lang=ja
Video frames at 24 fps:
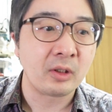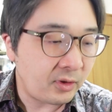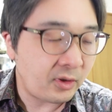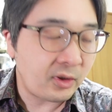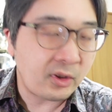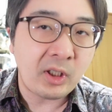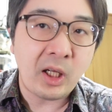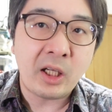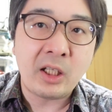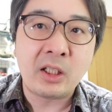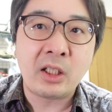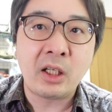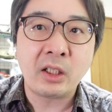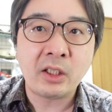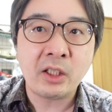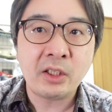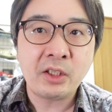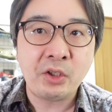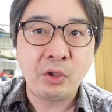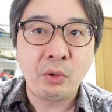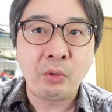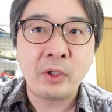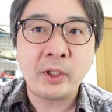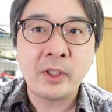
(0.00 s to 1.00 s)
使い方
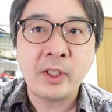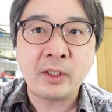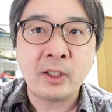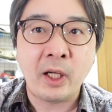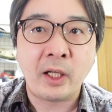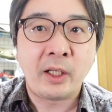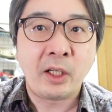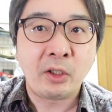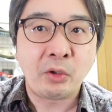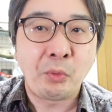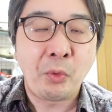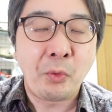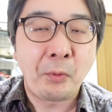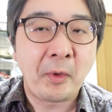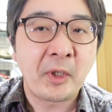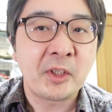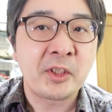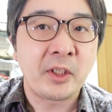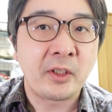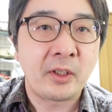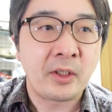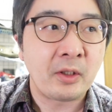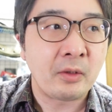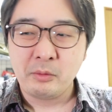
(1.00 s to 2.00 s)
によるかなと思いま
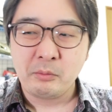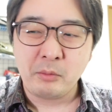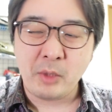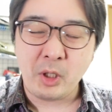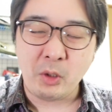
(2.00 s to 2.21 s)
したね。